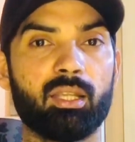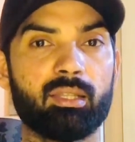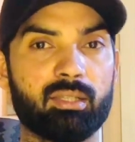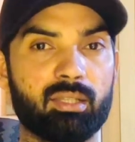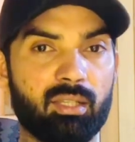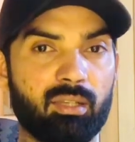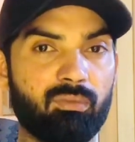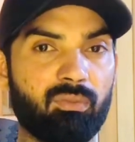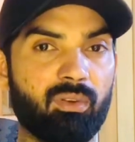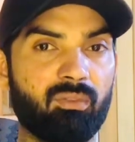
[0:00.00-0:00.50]

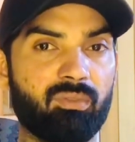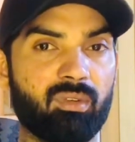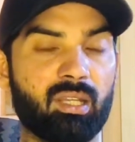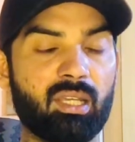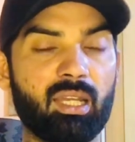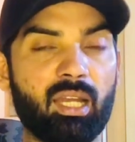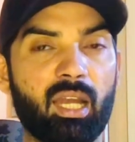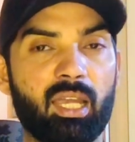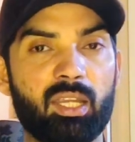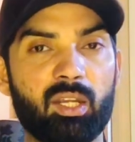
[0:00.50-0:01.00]
थ्री
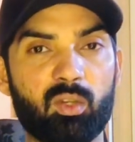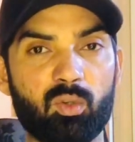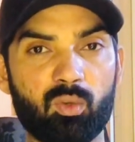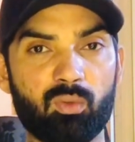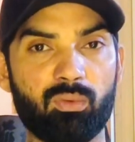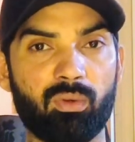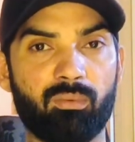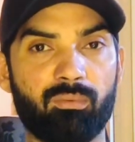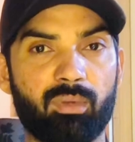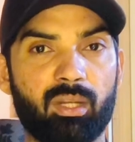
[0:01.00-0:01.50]
फिफ्टी का या टू
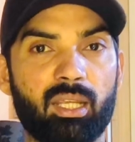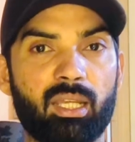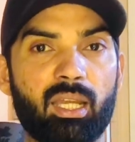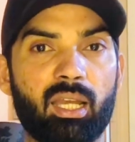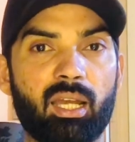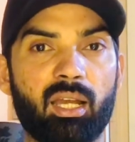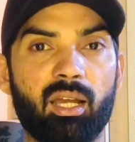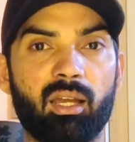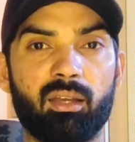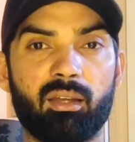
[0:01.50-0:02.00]
फिफ्टी
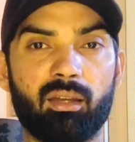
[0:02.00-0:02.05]
या